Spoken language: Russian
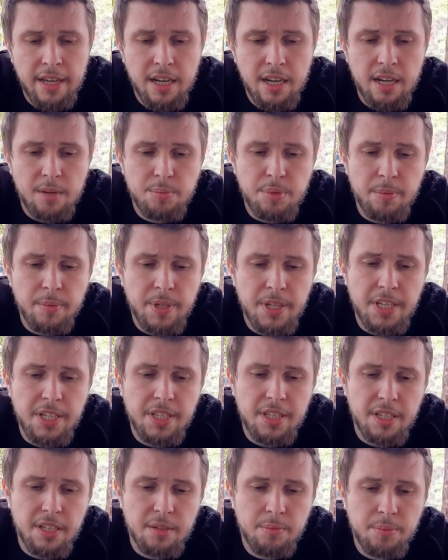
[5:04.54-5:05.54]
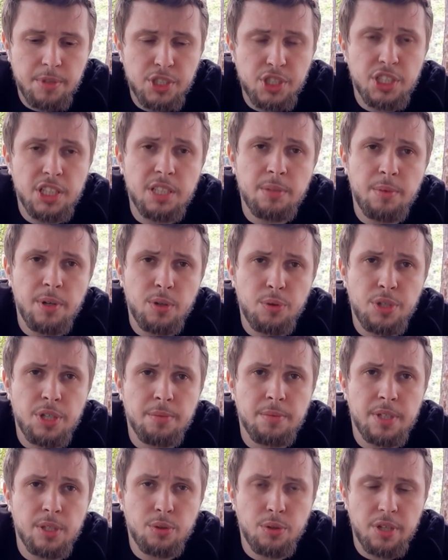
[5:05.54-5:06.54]
А, помогите пожилым
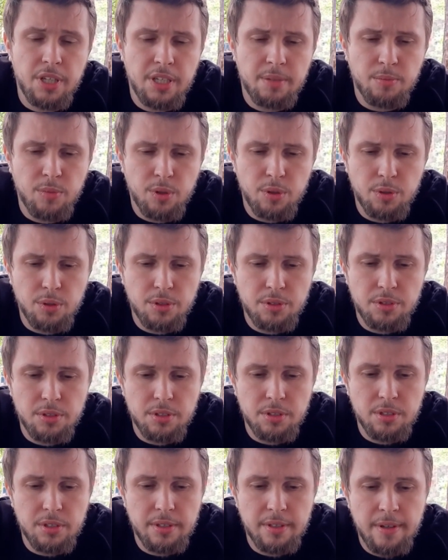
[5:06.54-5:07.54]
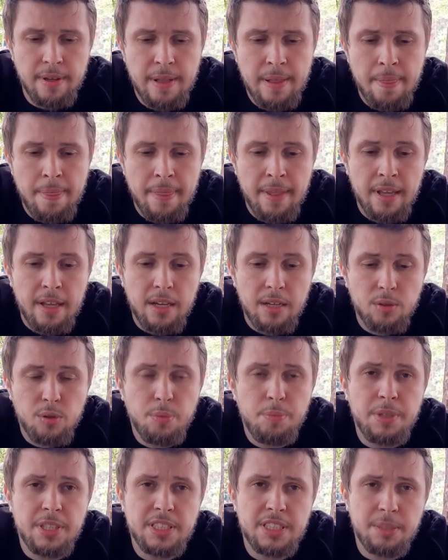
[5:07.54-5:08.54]
людям, которые не могут э,
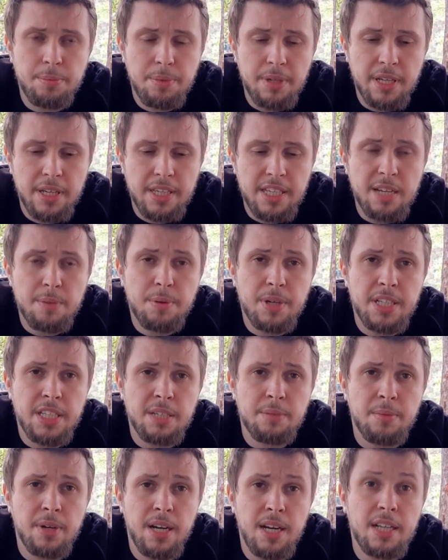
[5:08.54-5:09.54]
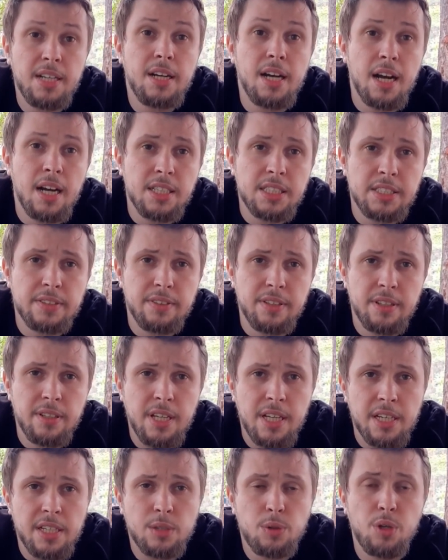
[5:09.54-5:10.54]
купить себе необходимые лекарства,
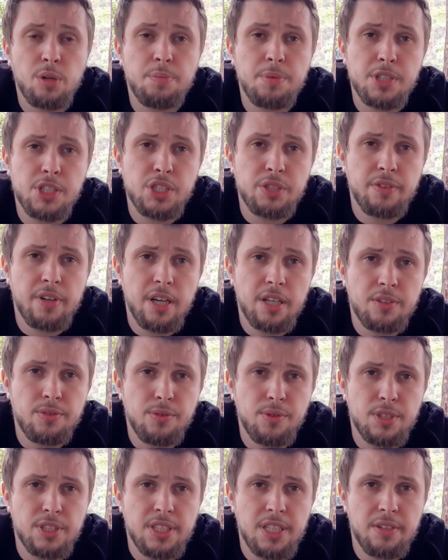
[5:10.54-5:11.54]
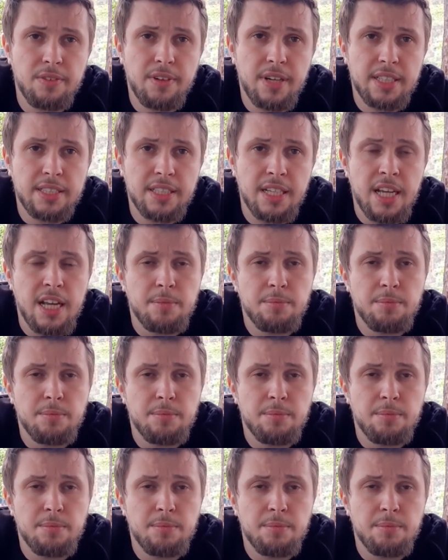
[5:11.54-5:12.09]
которые проживают возле вас.